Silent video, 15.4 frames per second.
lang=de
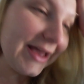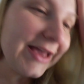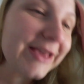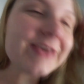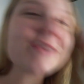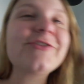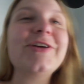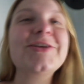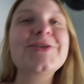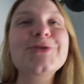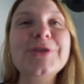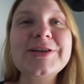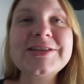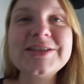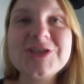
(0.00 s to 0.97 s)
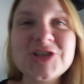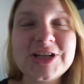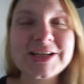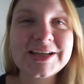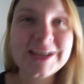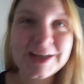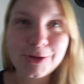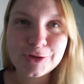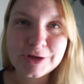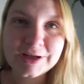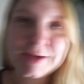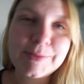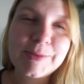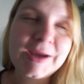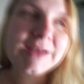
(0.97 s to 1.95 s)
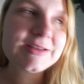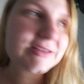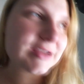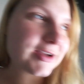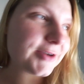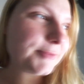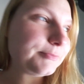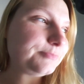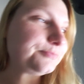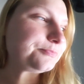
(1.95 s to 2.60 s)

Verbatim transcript: Ich war so richtig schlecht gelaunt an dem einen Tag.